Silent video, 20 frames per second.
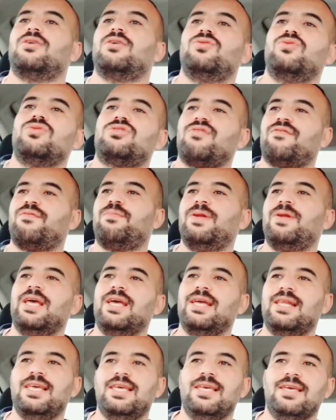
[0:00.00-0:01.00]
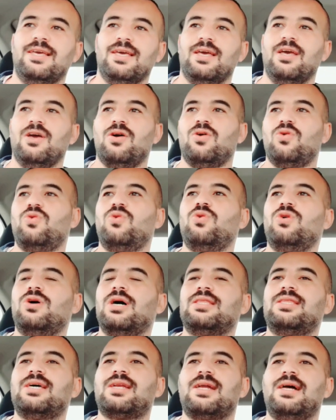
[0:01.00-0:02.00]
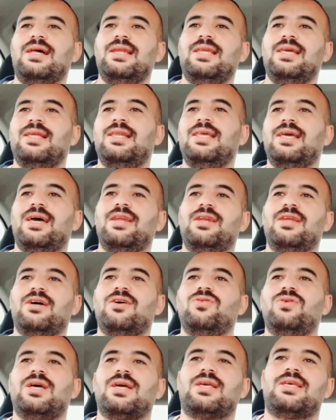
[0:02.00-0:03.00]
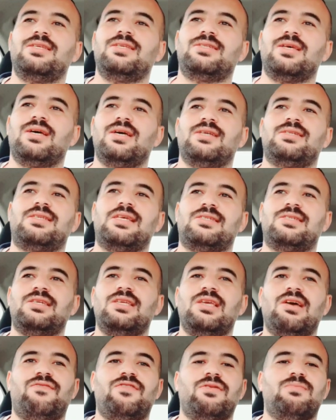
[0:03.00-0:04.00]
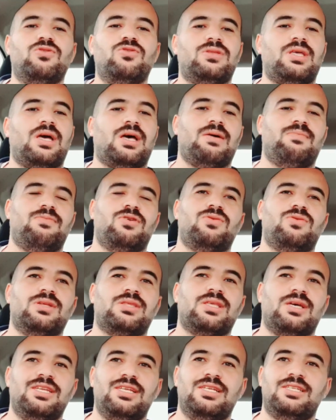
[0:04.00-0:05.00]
يوسف بلالي وهدر عليه لانه ركيزه اساسيه في المنتخب الوطني